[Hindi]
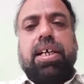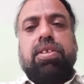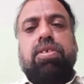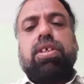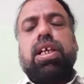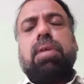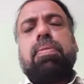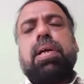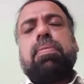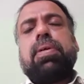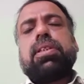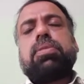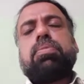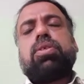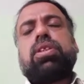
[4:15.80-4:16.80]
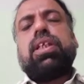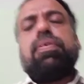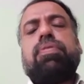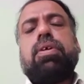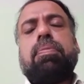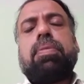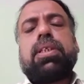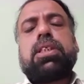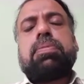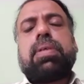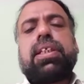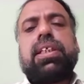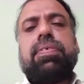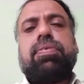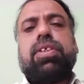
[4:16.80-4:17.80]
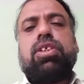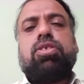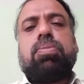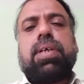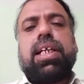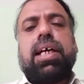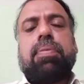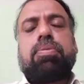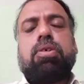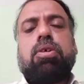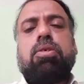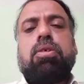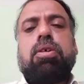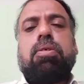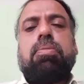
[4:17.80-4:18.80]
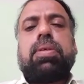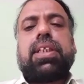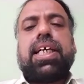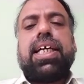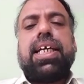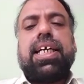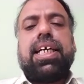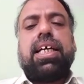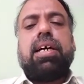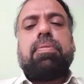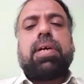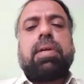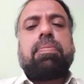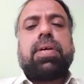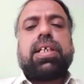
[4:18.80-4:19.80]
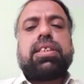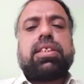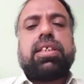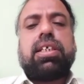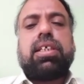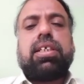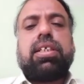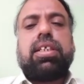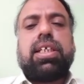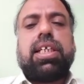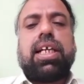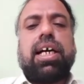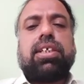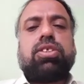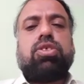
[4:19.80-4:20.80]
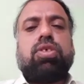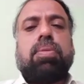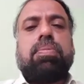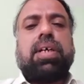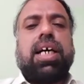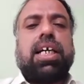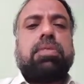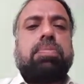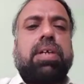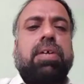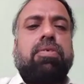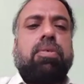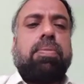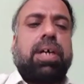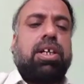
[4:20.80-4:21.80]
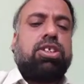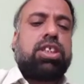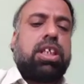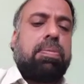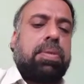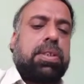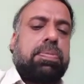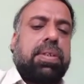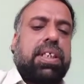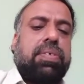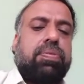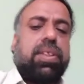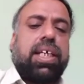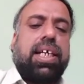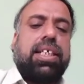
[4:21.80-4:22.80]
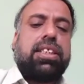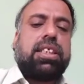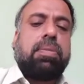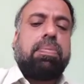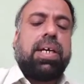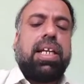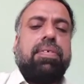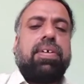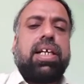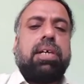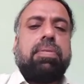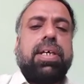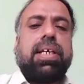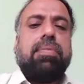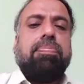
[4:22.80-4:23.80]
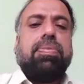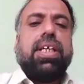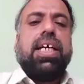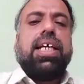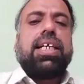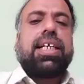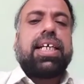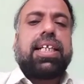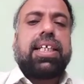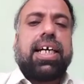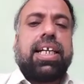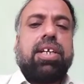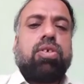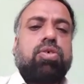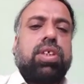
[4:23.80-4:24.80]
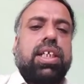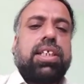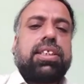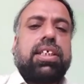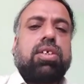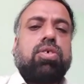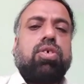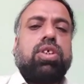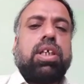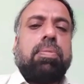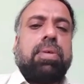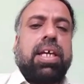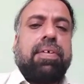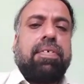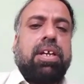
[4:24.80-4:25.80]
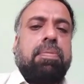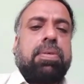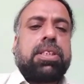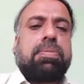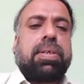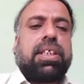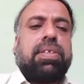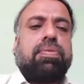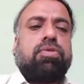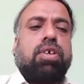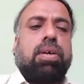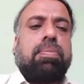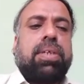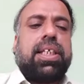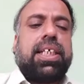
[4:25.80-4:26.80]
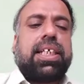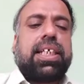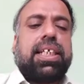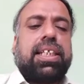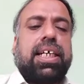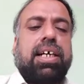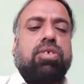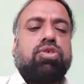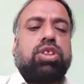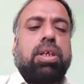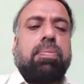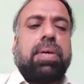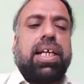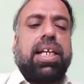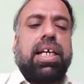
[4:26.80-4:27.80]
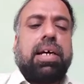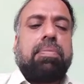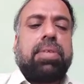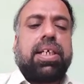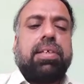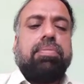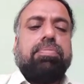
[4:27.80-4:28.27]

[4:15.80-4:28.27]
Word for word: तो ये हमारे पास मुख्तलिफ पर्सपेक्टिव थे जो मैंने आपको बताए हैं हमारे पास लास्ट जो हमने आज पढ़ा वो बायोलॉजी का पर्सपेक्टिव था इससे पहले वाले में किरदारी नुक़ नज़र को या बिहेवियल पर्सपेक्टिव को हमने देखा था उससे पहले हमने